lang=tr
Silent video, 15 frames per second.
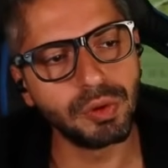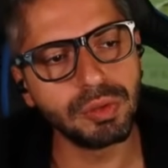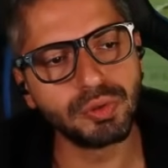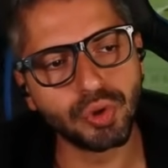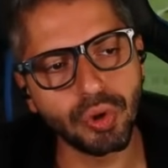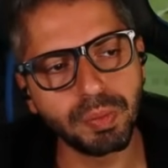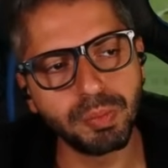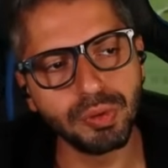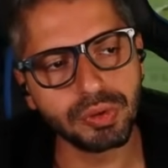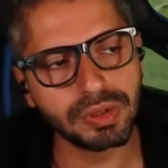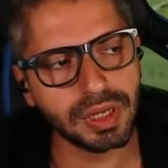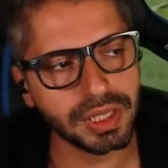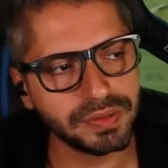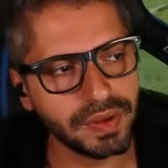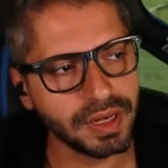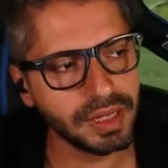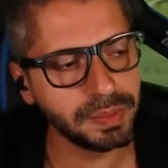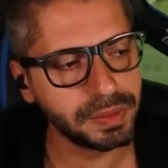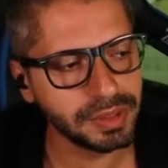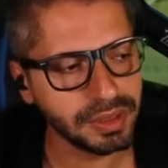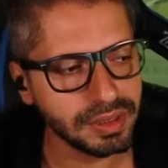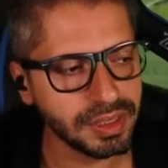Böyle çok büyük transfer
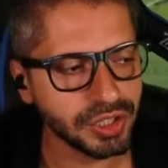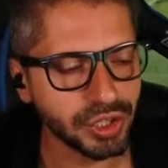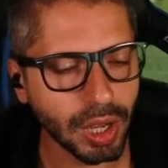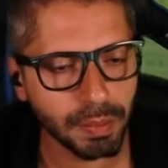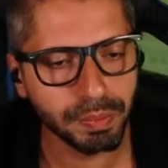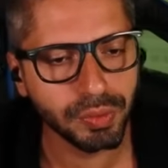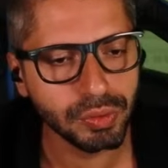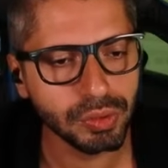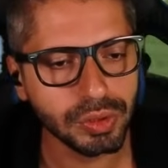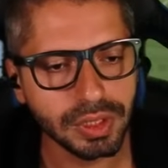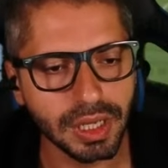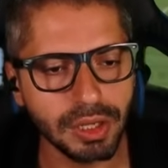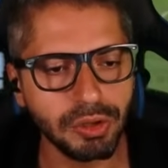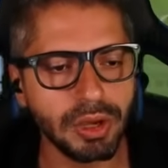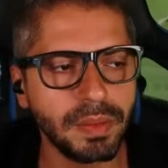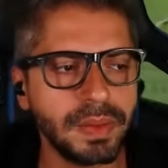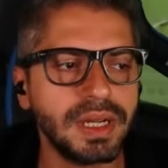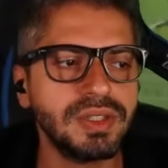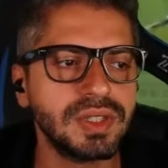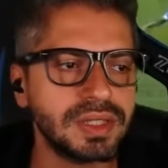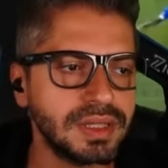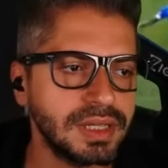yapıldığında şampiyonluk geliyor
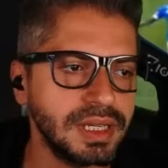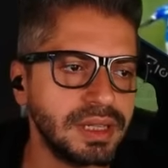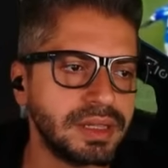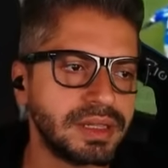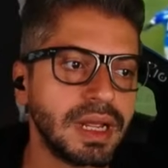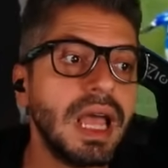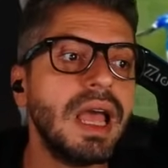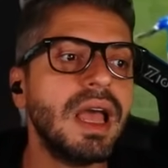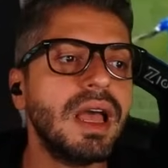habercisi değildir.